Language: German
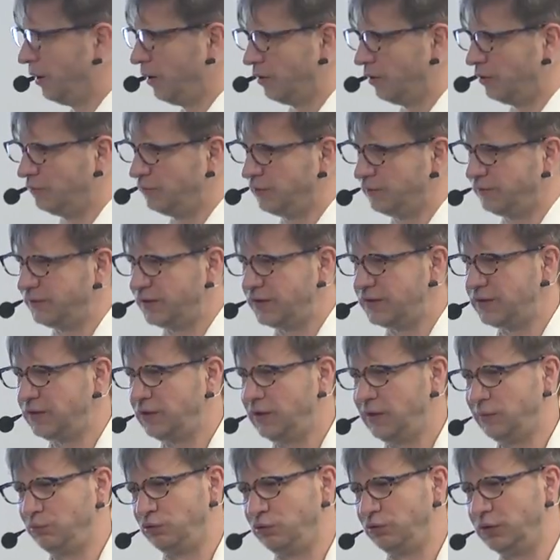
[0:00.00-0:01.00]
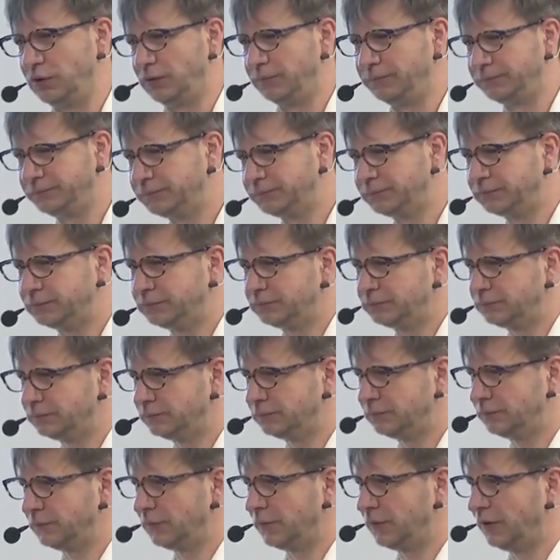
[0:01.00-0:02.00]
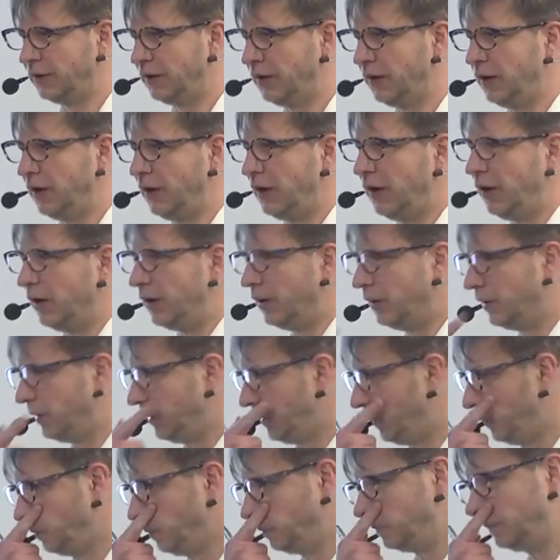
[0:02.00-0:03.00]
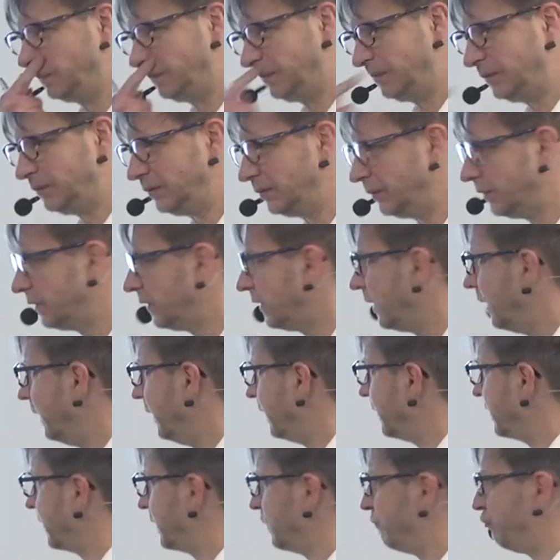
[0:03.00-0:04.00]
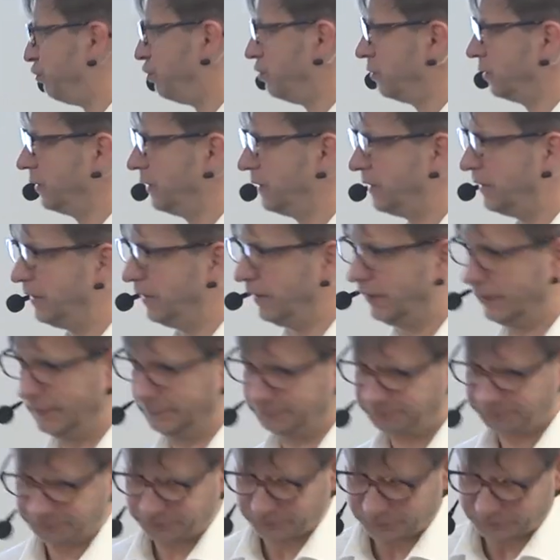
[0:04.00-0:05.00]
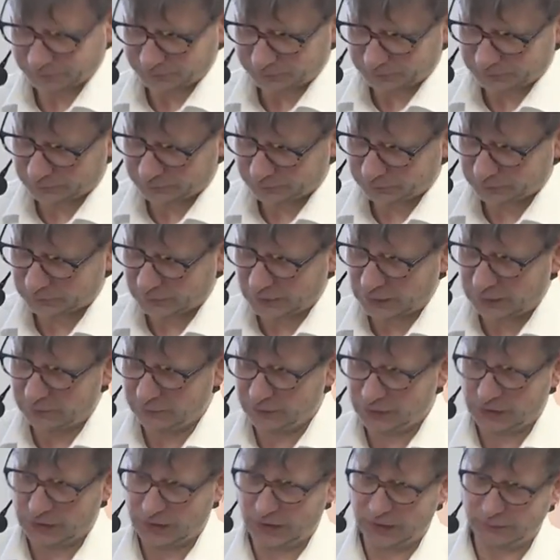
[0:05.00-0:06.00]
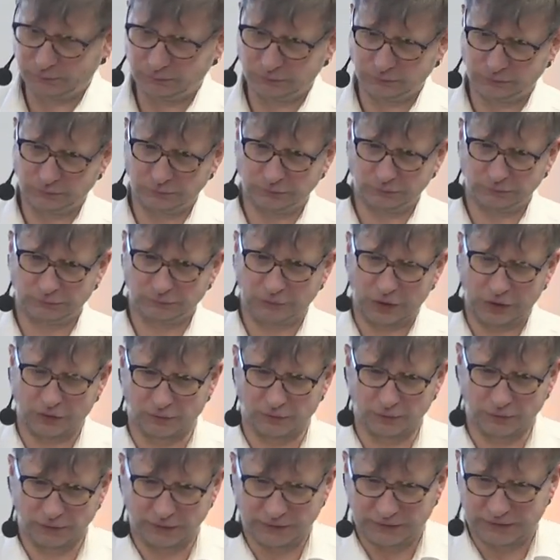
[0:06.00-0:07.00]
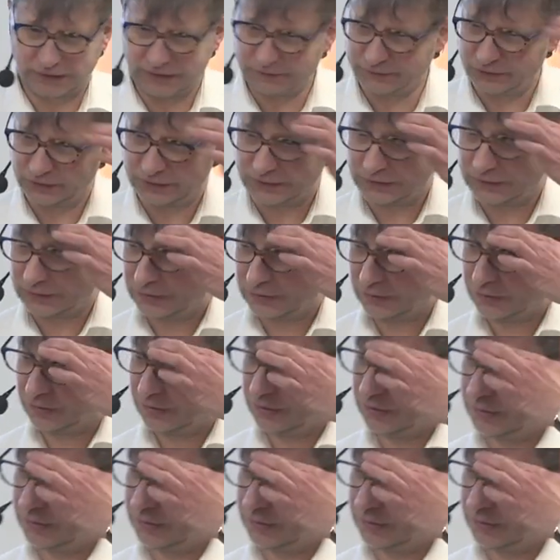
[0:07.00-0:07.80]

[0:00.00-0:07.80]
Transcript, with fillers: Und wir fressen Lehrbücher. Ähm, der letzte Punkt ist der, wir haben, also äh, David hatte die